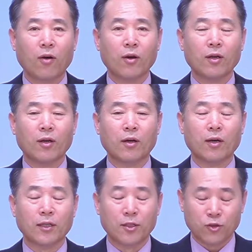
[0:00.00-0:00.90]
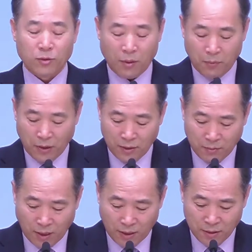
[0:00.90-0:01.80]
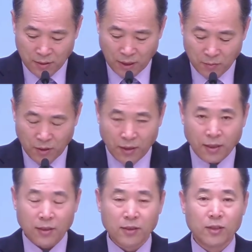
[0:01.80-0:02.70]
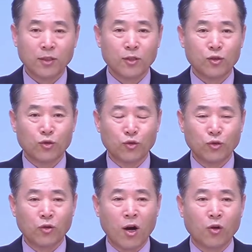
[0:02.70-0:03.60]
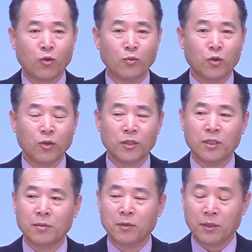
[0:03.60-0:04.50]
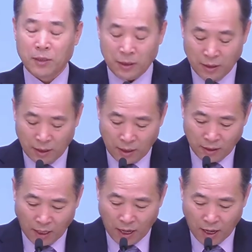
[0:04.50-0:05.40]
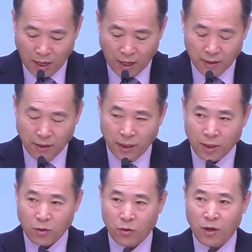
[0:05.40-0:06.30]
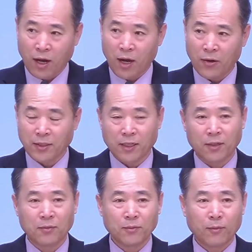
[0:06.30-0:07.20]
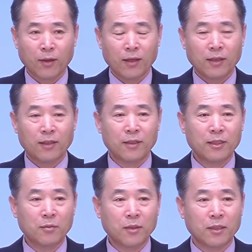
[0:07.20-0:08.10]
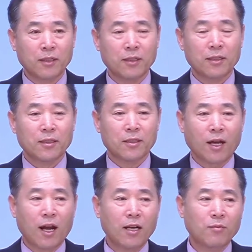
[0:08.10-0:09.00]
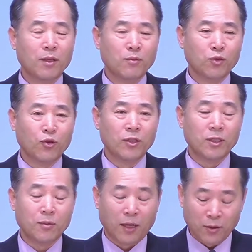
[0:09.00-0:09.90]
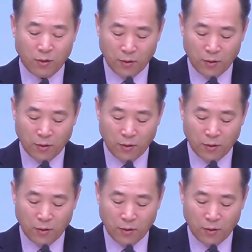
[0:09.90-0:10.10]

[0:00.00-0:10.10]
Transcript: 어, 예수님 앞에 있는 많은 사람들에게 수고하고 무거운 짐을 진 자들아 다 내게로 오라 했잖아요. 그 짐이 삶의 무거운 짐이 아니고